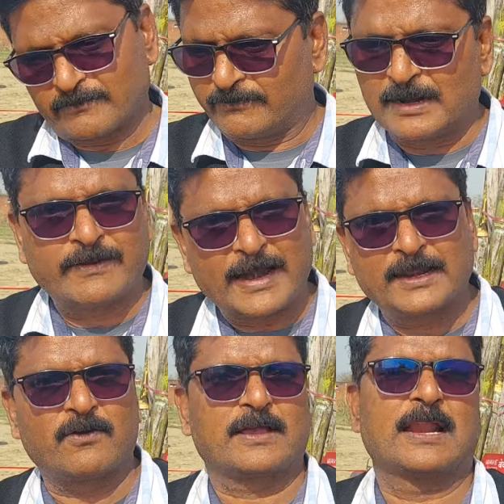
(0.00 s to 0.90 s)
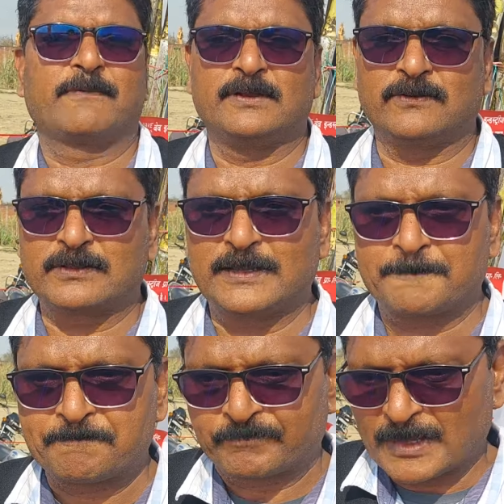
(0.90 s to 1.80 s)
वरना वैरायटी कोई खराब नहीं होती
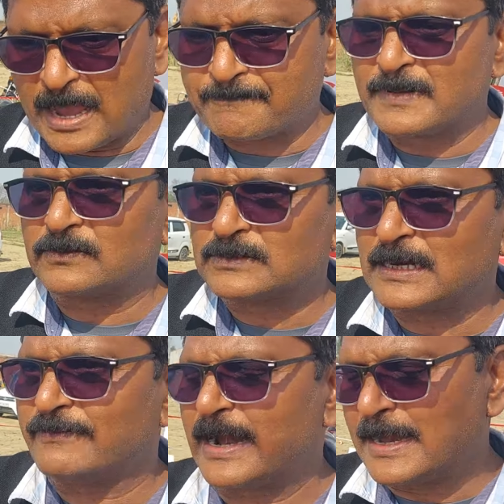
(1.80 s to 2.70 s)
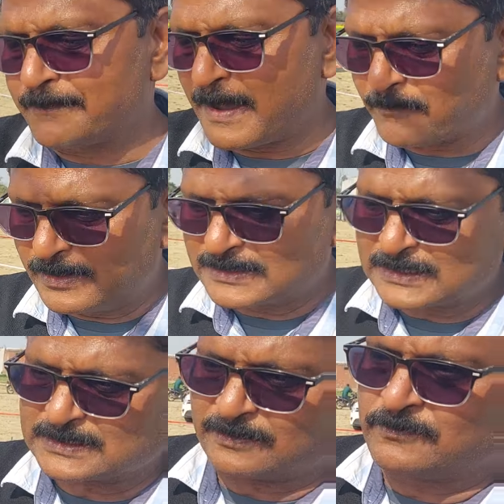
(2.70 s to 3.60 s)
जी आप मैं दूसरी वैरायटी पर आपको ले
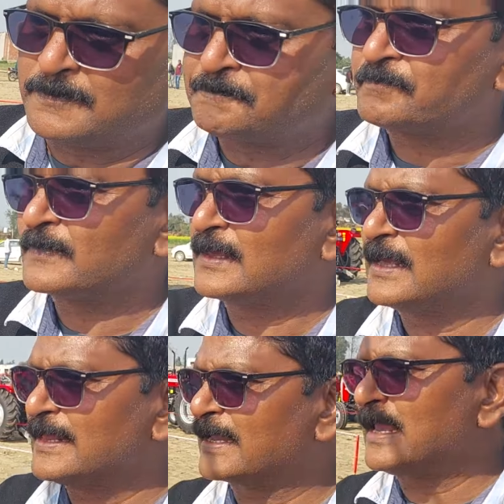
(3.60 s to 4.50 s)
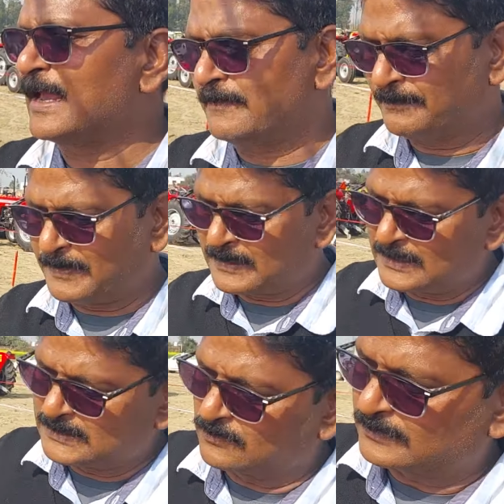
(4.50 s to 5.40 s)
चलता हूँ ये देखिए पंद्रह
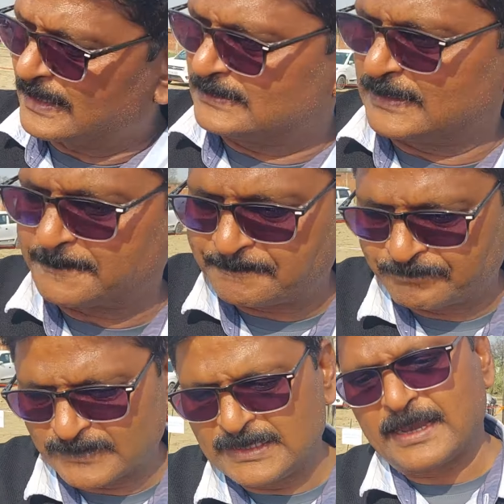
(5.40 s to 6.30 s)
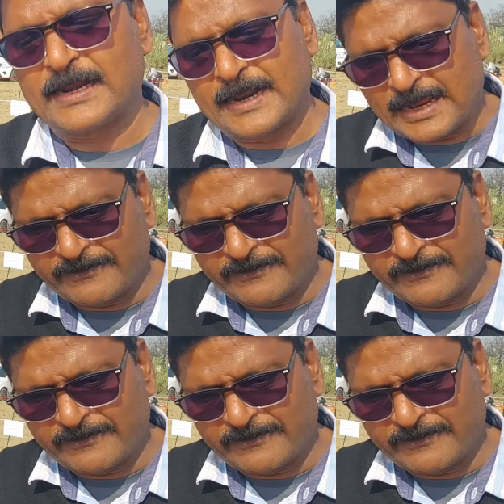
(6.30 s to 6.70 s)
जीरो तेईस जी ये नई